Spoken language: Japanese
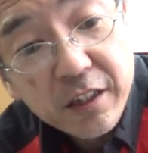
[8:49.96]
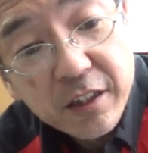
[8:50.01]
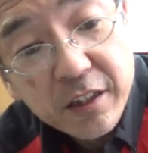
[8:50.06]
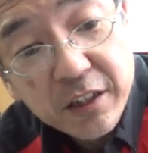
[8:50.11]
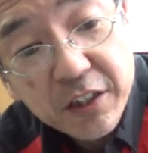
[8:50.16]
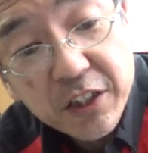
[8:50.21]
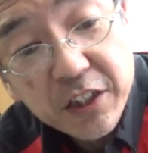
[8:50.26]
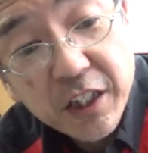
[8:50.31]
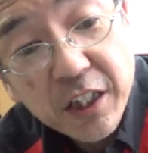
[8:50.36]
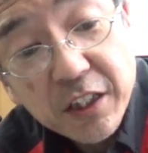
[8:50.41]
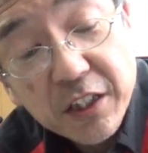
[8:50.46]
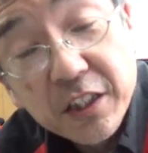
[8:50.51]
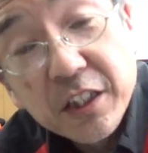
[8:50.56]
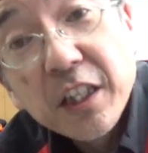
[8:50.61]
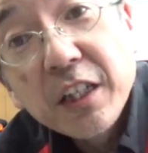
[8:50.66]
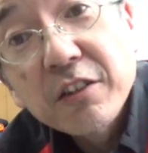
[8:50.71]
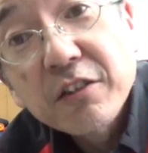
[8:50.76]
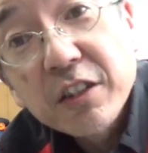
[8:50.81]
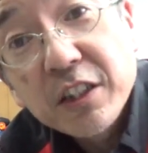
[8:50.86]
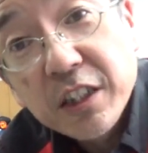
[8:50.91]
1年2
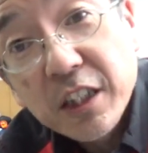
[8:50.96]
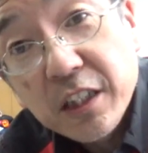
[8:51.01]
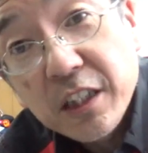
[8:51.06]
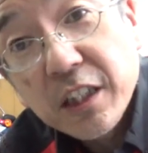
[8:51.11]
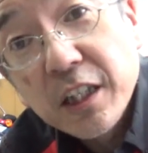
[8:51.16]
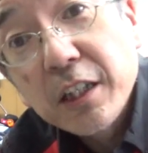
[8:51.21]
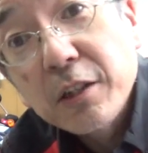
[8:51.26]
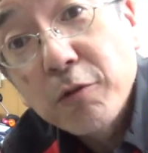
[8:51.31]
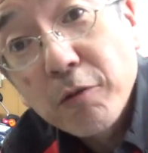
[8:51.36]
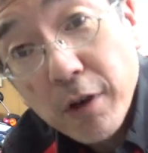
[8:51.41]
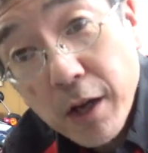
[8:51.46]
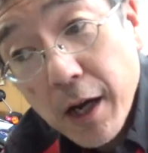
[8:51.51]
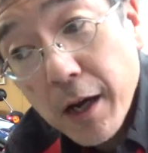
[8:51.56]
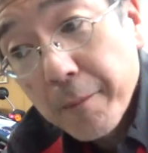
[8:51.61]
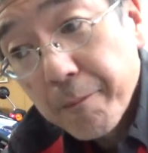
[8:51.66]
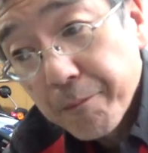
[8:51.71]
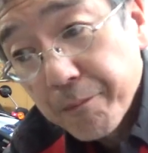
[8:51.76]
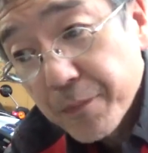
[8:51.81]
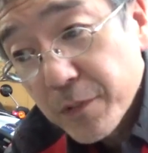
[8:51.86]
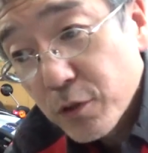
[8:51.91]
年ぐらいしかってないとか
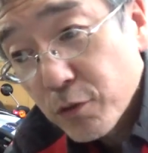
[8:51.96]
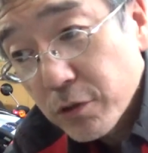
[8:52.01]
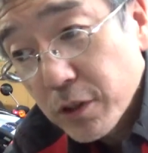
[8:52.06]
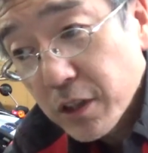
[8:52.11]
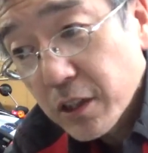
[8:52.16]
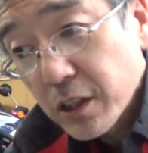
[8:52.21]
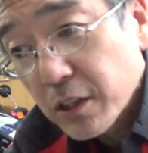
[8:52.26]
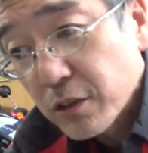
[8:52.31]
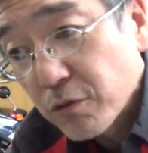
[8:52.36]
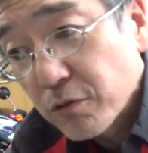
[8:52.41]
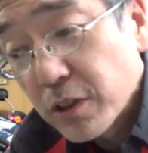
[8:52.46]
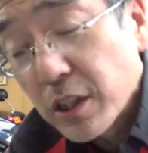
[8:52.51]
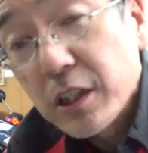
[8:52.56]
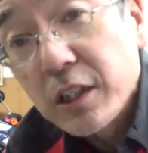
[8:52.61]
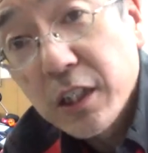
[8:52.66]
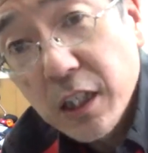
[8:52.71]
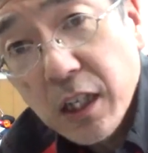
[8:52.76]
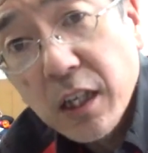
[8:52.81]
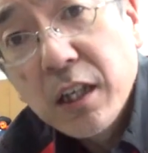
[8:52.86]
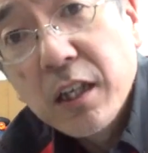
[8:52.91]
それだったらそんな
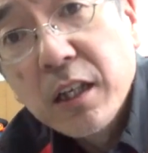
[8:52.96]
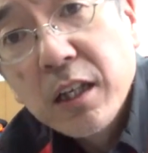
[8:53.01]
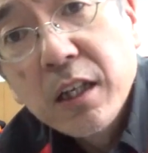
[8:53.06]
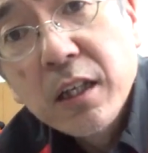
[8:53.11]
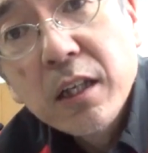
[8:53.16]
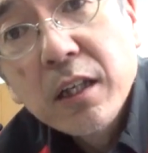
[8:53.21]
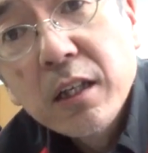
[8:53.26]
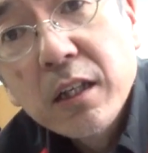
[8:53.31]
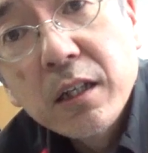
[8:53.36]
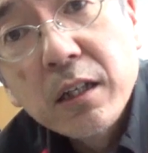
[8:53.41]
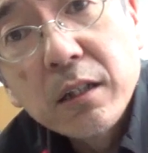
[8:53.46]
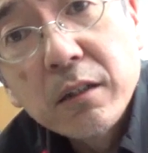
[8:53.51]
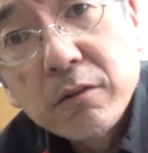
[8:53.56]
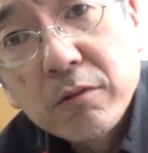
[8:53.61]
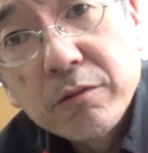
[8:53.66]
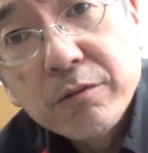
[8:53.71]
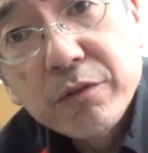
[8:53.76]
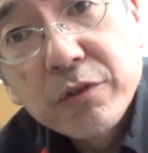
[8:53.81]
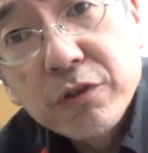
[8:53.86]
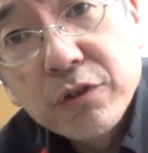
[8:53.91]
にねあの
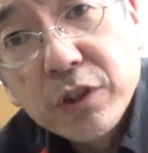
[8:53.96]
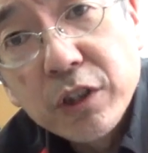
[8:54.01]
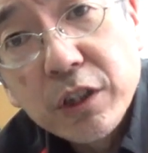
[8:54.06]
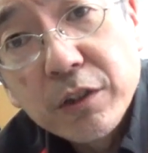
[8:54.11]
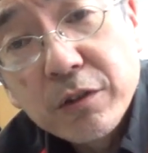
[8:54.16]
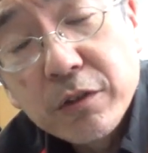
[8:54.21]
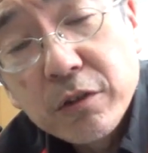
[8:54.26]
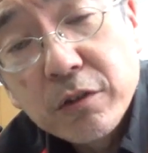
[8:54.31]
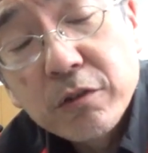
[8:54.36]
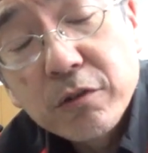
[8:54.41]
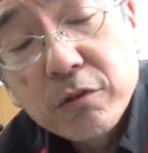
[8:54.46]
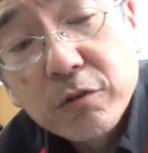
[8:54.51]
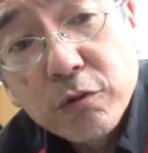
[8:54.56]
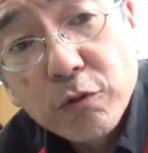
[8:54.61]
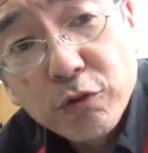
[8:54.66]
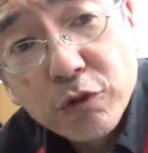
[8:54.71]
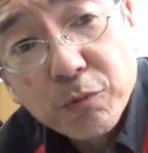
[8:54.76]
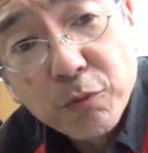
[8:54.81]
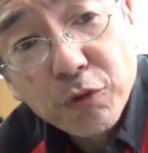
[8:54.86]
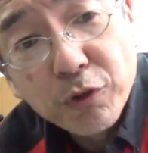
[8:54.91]
普通に
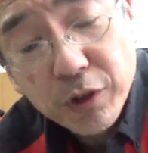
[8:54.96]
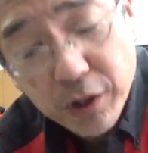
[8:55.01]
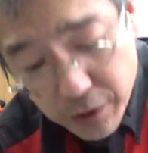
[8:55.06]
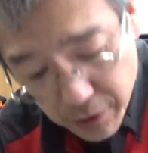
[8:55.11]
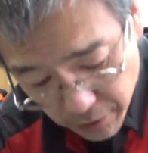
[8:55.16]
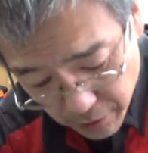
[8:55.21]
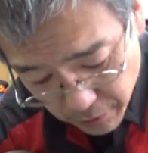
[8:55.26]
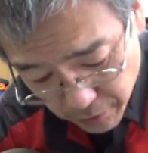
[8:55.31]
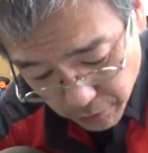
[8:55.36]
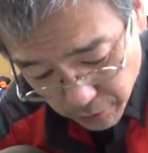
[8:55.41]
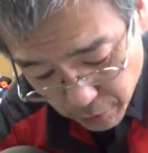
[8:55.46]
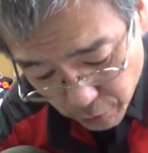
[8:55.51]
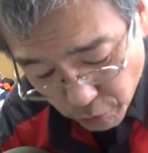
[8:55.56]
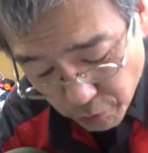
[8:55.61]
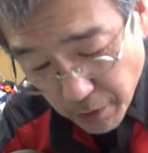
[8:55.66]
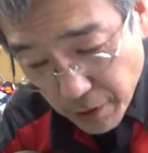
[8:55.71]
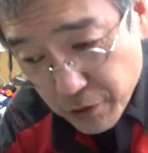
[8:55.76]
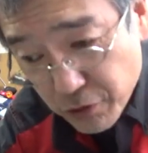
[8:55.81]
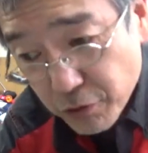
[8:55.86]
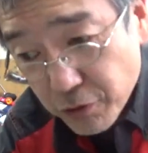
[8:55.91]
特にも
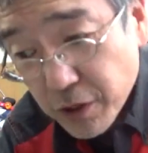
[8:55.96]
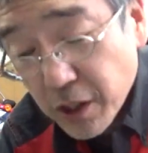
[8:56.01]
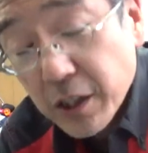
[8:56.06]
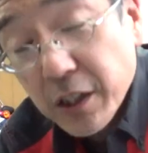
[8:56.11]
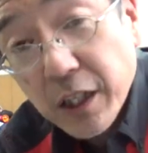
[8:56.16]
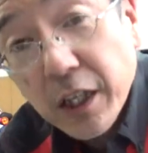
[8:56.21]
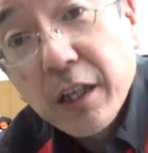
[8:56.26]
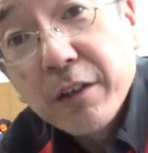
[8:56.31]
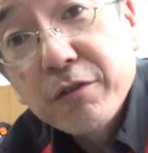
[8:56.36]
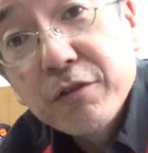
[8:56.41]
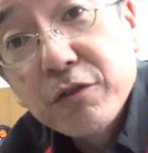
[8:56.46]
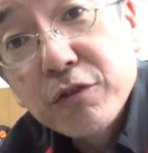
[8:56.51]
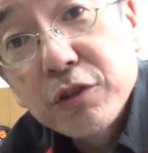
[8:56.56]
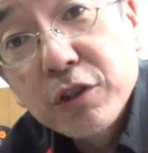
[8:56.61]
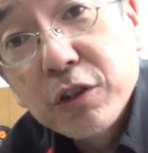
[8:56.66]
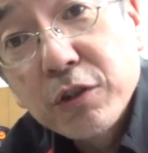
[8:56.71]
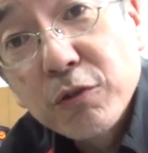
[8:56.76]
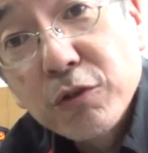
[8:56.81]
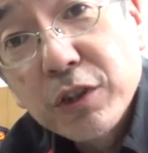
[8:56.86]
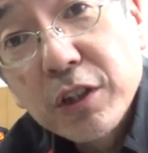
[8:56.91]
ノーマル状態で普通
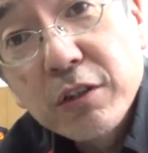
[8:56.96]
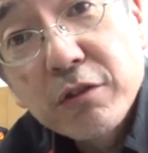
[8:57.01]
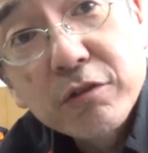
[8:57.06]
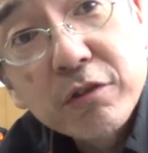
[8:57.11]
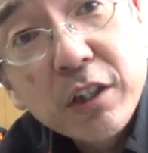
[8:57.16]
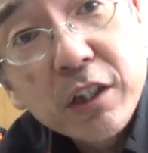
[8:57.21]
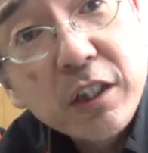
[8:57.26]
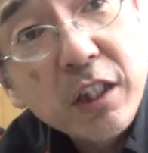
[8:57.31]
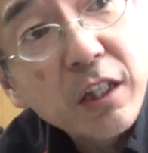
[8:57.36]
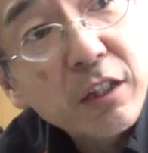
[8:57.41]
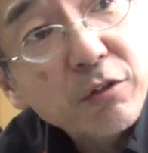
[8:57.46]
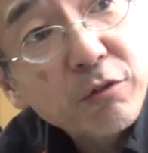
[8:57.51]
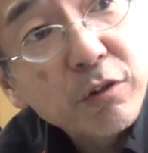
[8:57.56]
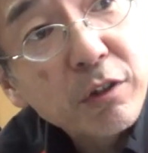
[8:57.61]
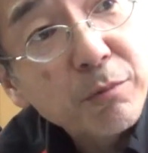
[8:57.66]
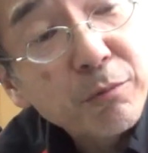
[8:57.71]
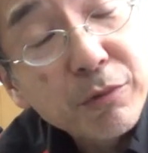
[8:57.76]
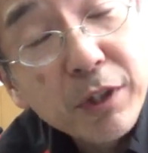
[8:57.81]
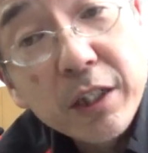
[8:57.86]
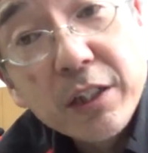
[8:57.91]
に乗ってるんだったらそう
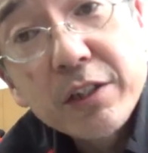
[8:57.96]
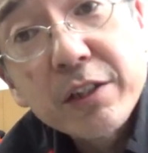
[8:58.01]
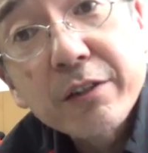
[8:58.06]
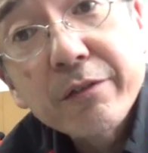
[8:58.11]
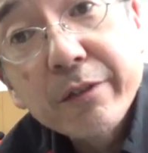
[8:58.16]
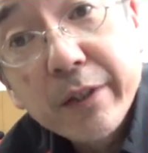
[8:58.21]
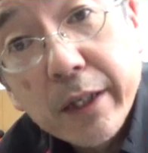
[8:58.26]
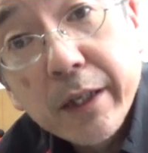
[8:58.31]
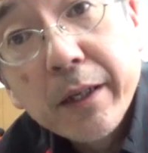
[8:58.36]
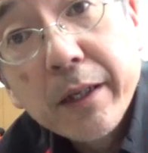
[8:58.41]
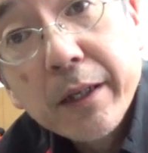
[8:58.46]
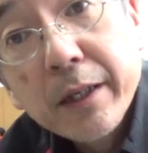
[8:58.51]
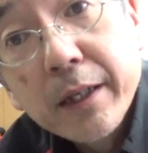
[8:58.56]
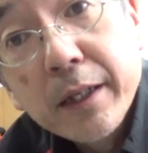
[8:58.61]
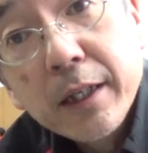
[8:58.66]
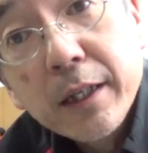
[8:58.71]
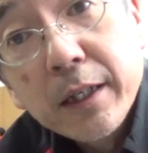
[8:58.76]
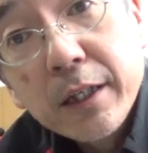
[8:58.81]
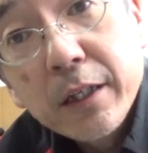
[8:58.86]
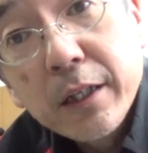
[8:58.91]
でもないですけどね
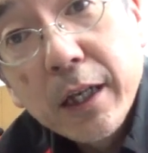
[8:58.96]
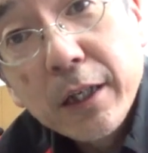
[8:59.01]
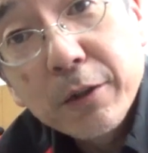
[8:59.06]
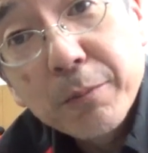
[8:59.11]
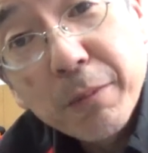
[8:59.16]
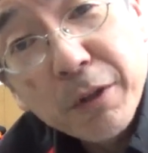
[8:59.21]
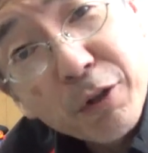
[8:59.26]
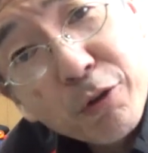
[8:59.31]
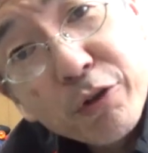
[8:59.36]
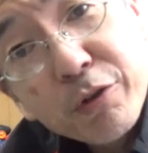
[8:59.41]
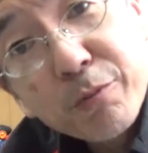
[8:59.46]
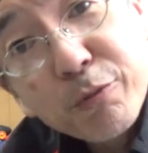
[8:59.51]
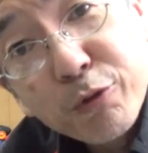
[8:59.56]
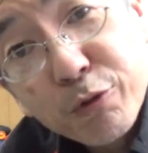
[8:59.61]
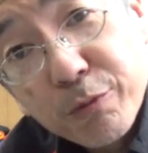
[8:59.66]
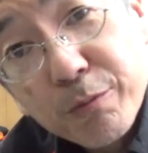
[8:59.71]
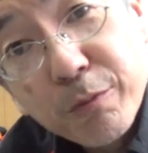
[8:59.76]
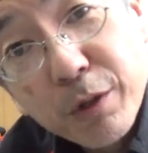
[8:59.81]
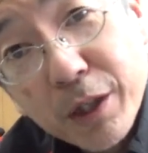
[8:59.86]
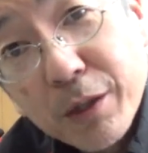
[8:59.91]
まあ、距離も、ま
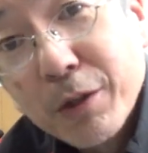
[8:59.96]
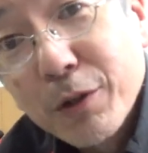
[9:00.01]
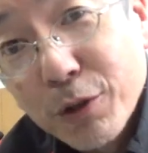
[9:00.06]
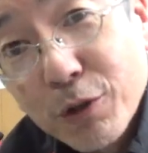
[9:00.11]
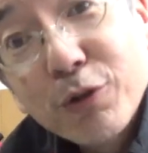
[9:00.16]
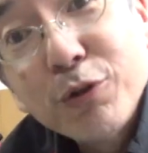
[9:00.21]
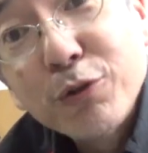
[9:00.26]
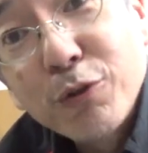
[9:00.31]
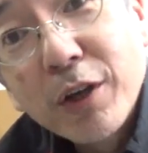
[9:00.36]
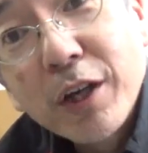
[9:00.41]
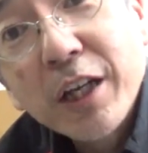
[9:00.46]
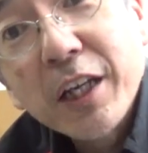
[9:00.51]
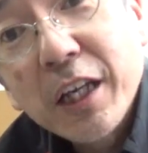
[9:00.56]
あ、距離乗らな